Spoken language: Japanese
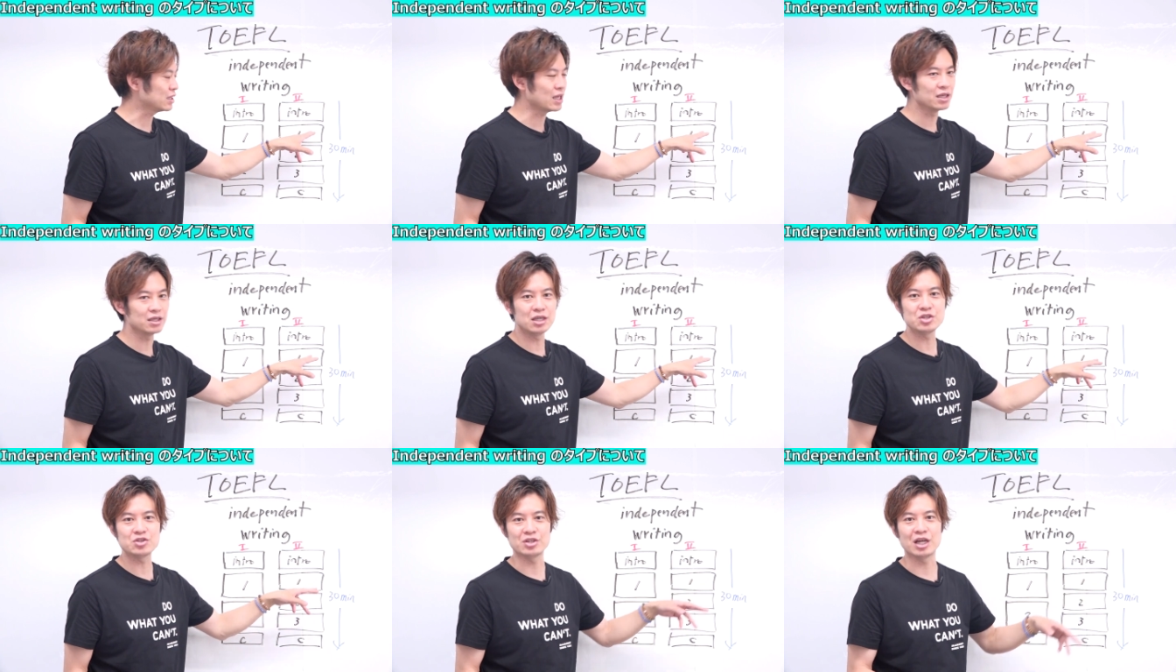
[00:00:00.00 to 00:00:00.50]

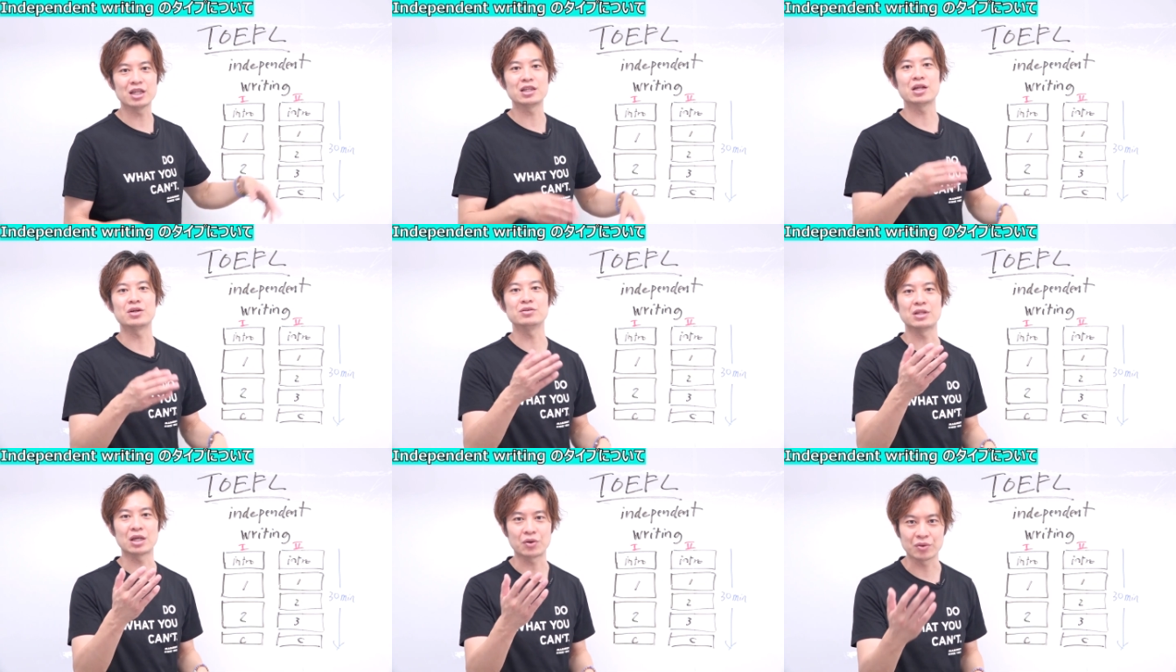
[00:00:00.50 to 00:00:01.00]
点基準になって
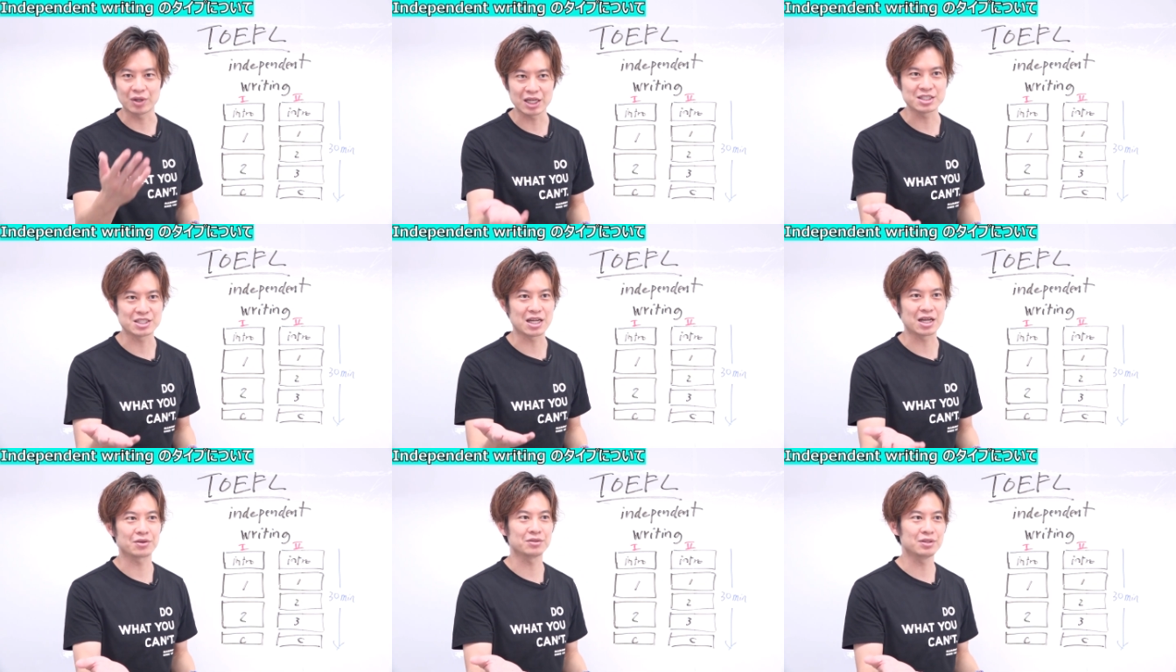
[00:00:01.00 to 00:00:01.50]
るんだろうな、
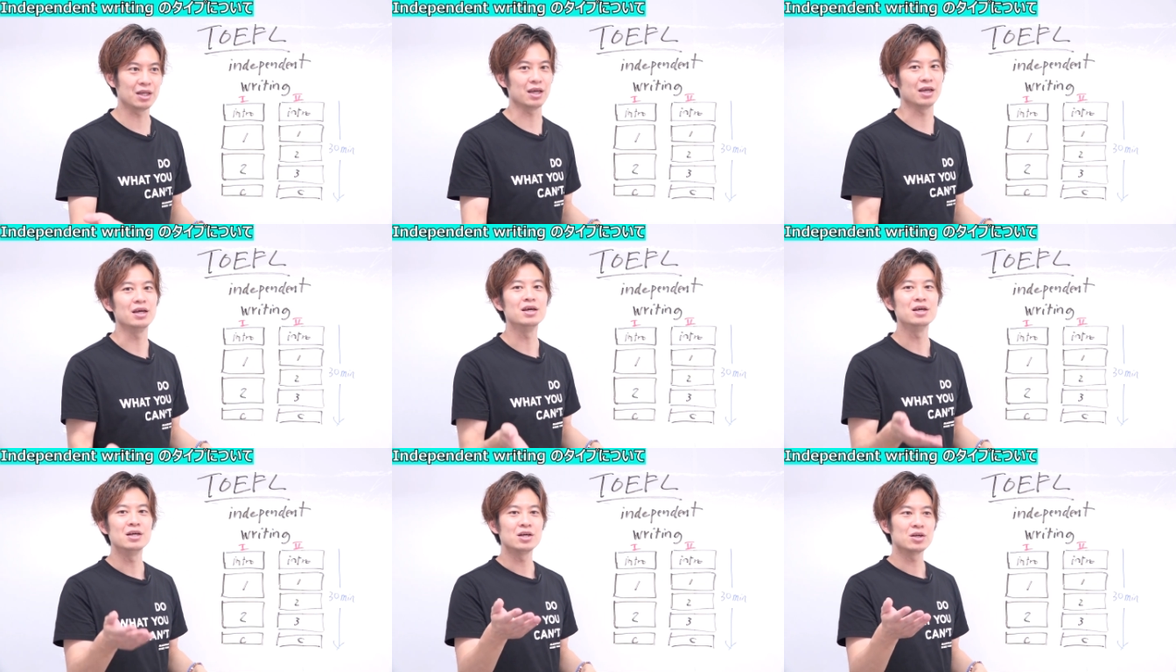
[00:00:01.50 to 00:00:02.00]
じゃなく
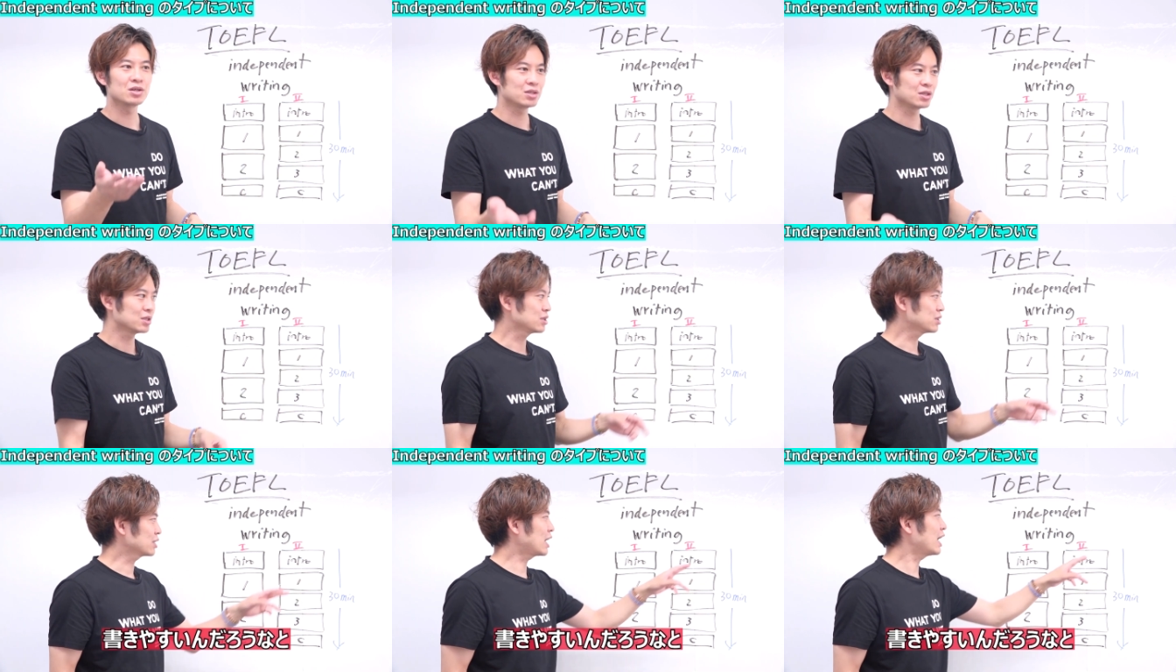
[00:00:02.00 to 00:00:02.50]
て、
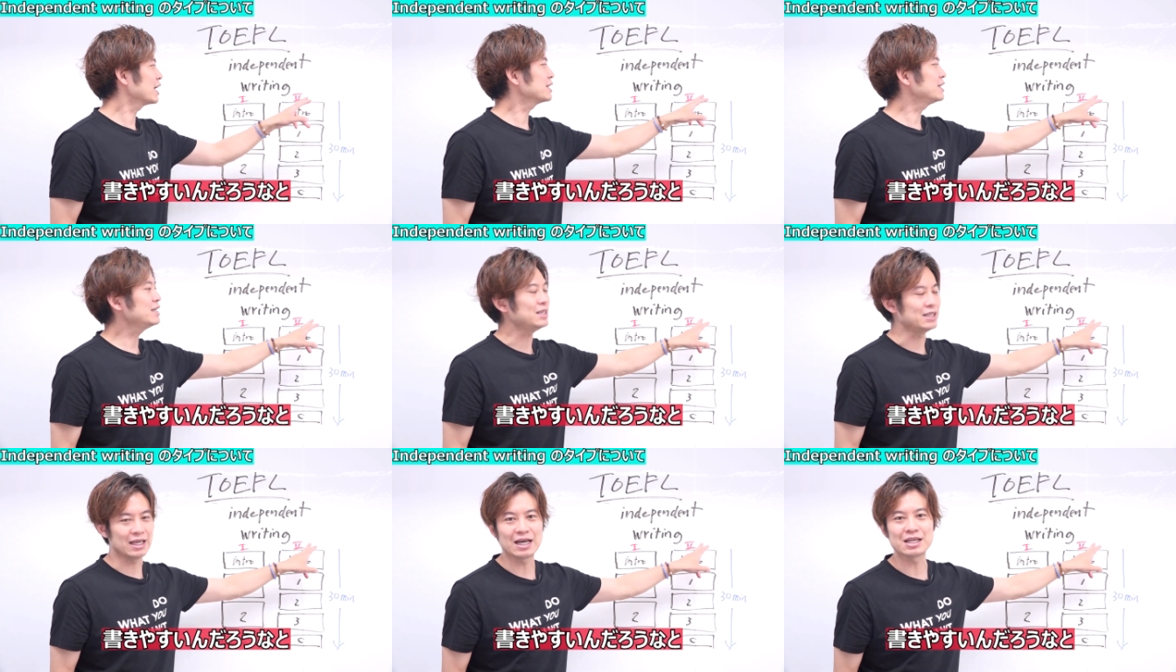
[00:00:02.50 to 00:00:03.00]
書
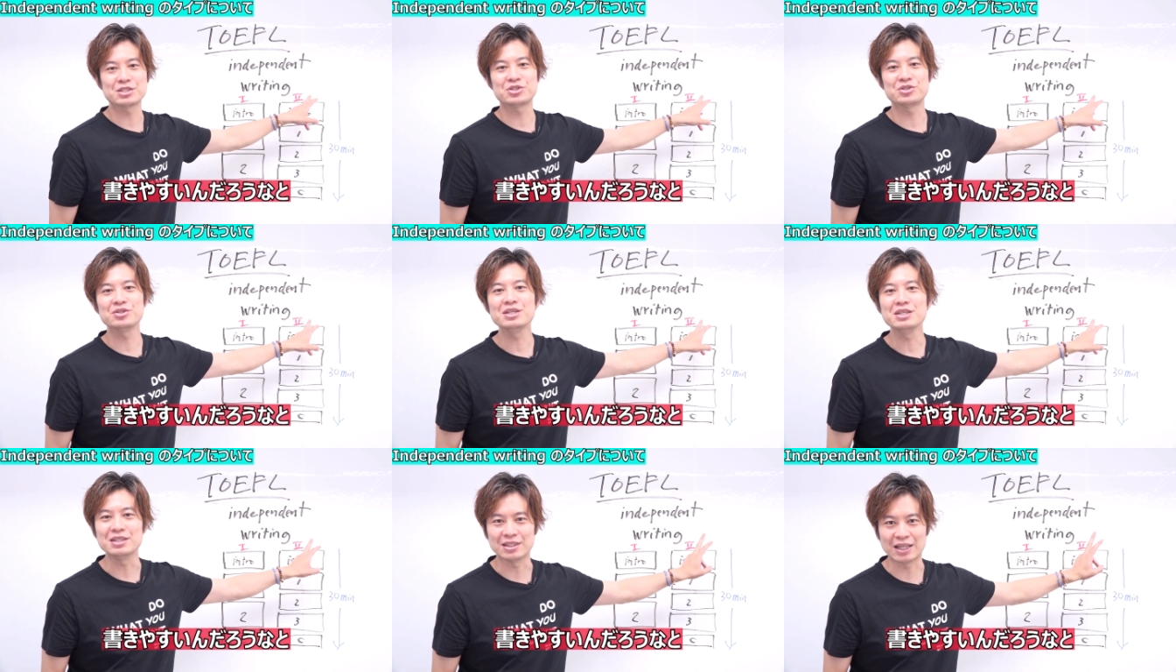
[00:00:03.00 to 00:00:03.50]
きや
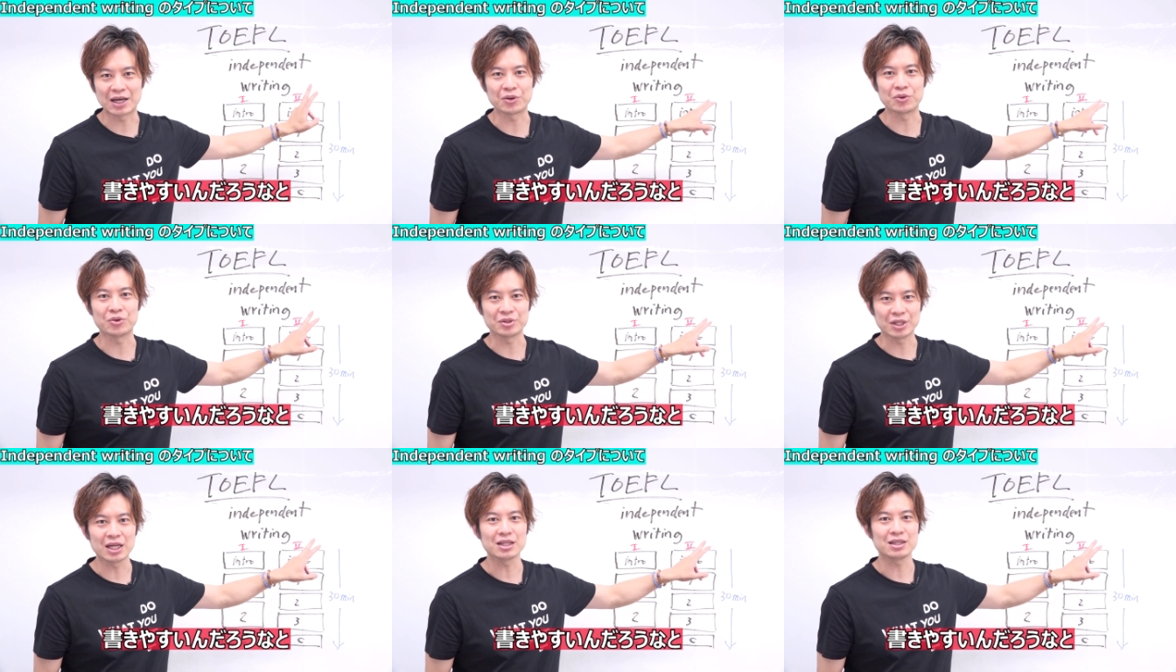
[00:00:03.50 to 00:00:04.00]
すいんだ
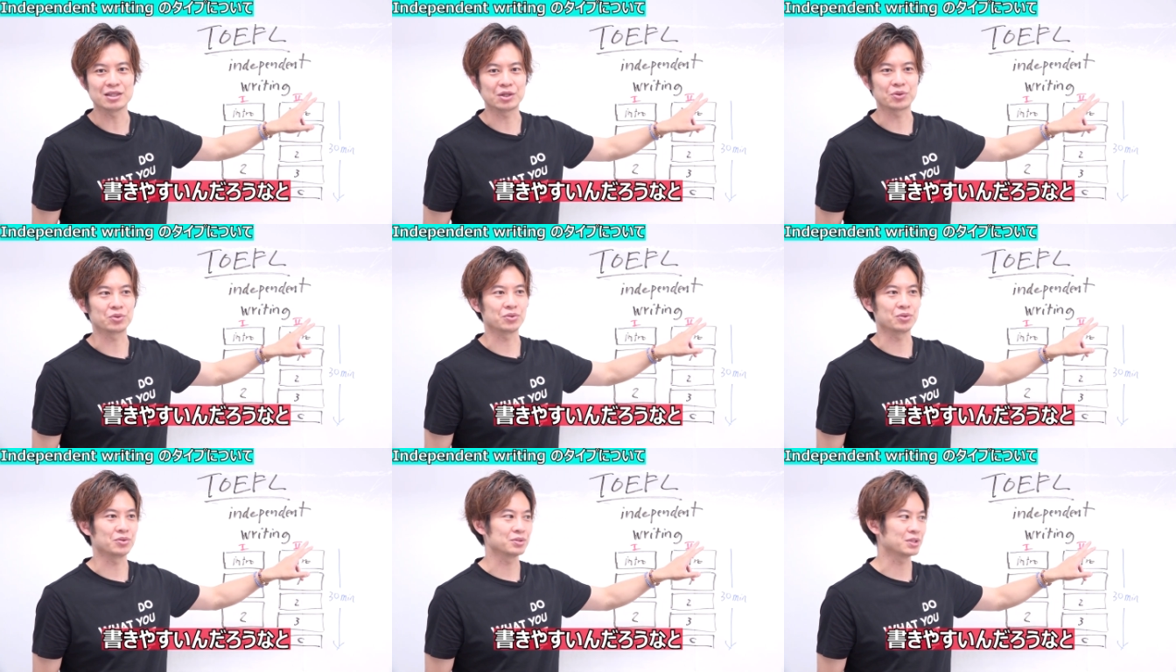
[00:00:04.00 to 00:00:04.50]
ろうなっていう
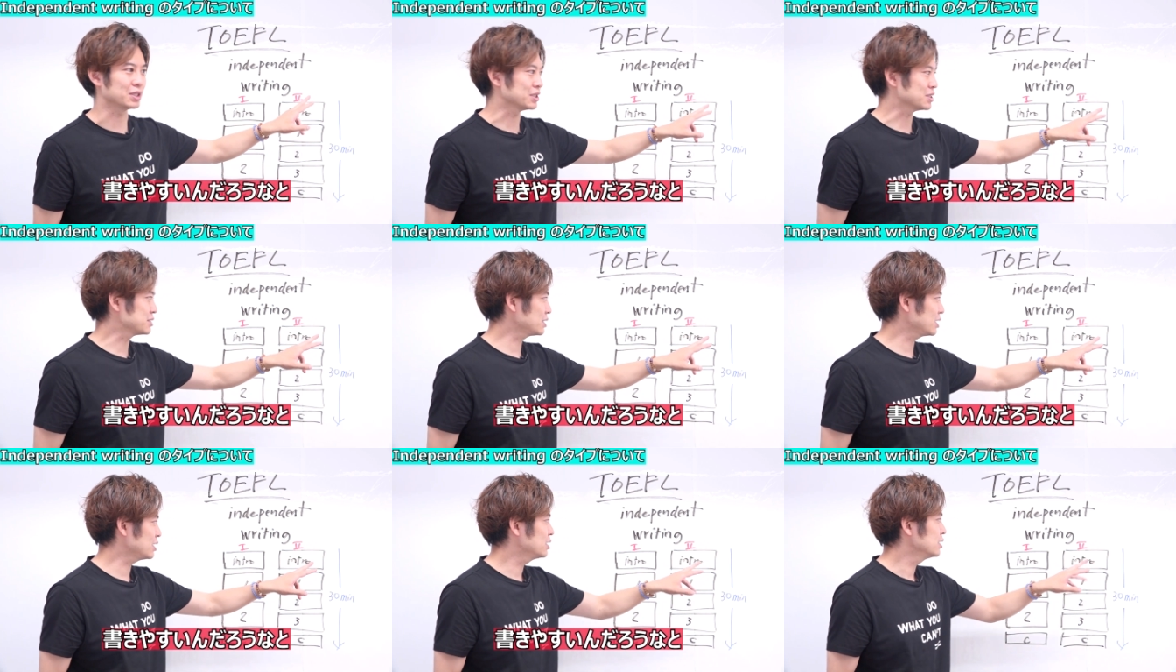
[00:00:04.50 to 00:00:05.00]
ことなんで
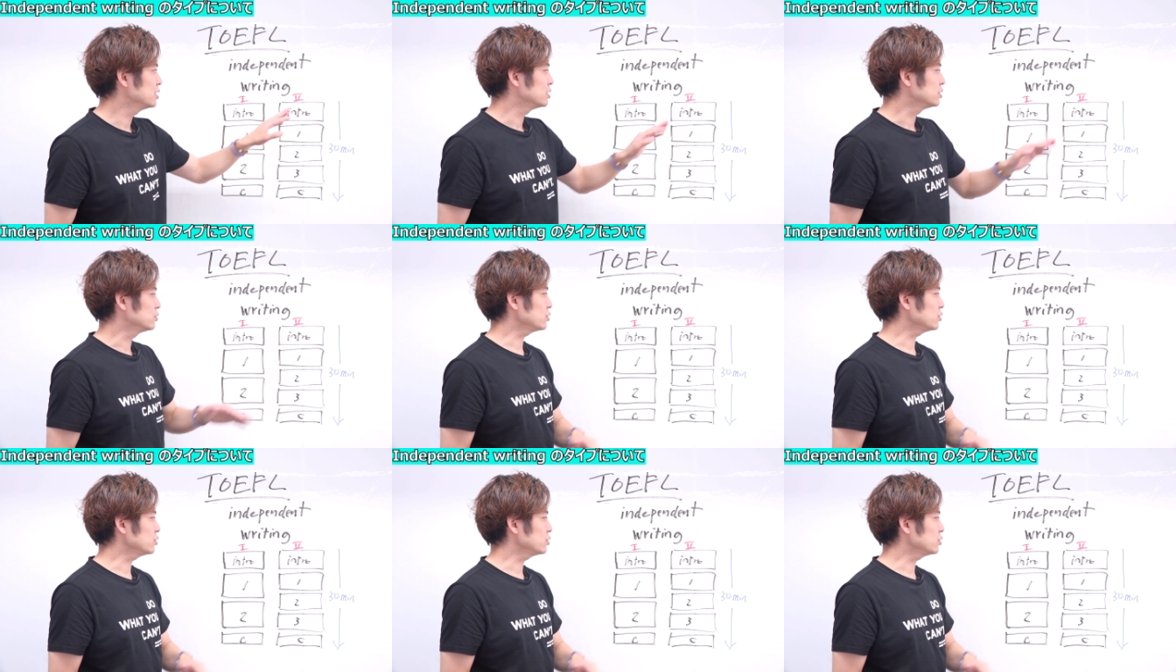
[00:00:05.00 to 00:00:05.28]
すね。